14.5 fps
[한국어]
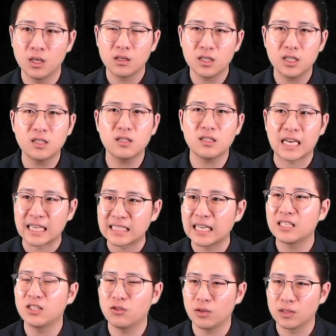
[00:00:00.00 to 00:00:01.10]
큰
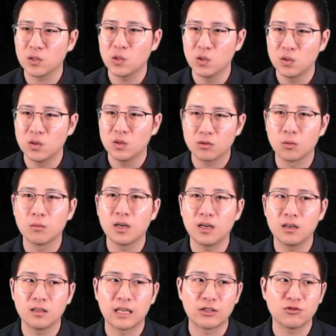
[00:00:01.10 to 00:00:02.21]
자산이 돼서
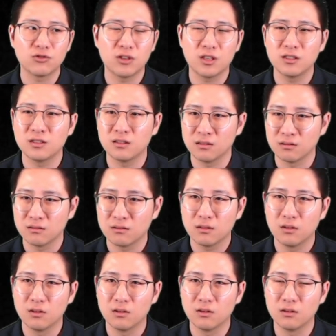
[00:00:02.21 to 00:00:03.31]
정말 나중에는
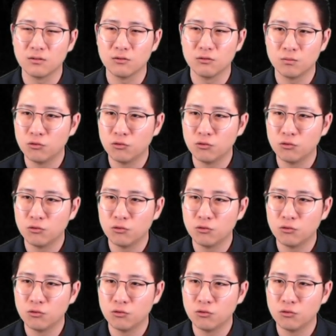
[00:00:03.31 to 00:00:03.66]
어,